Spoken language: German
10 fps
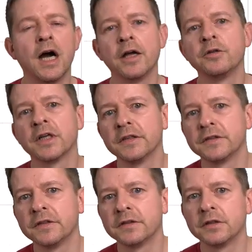
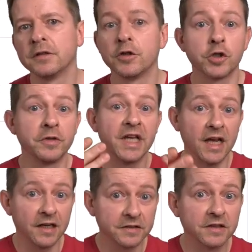31., Entschuldigung, der
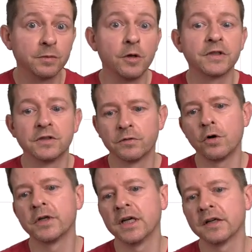1.12. des
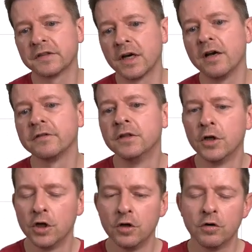Folgejahres greifen.
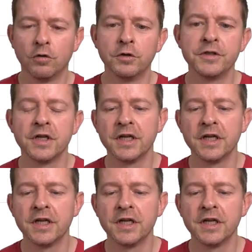Und